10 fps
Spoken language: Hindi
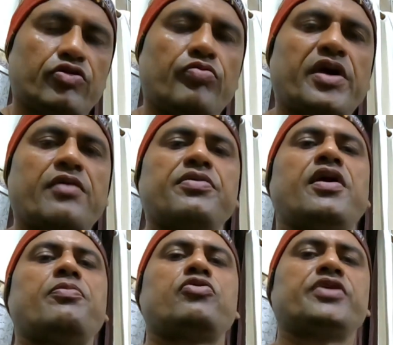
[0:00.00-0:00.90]
तो मैं अब
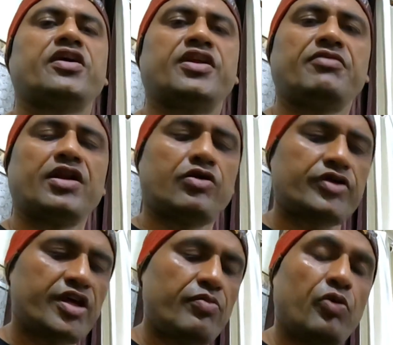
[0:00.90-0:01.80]
आपको दिखाने वाला
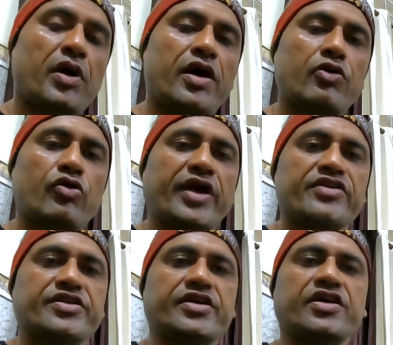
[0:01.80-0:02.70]
हूँ कि मोबाइल को
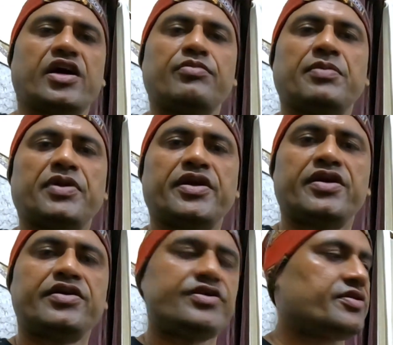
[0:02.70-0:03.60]
कैसे हम
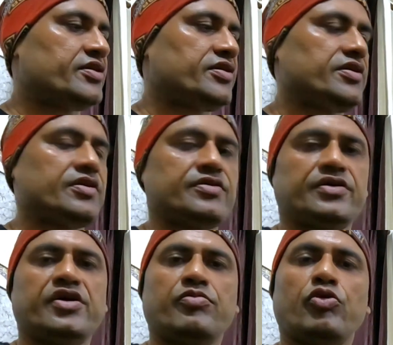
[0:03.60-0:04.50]
अपने इस
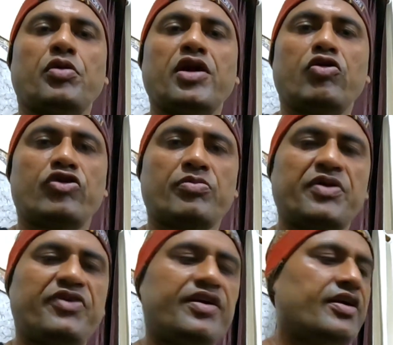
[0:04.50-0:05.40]
मोबाइल होल्डर
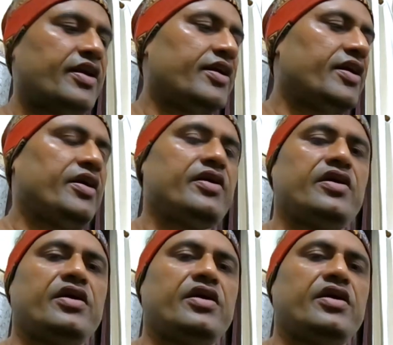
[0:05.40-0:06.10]
में फ़िट करेंगे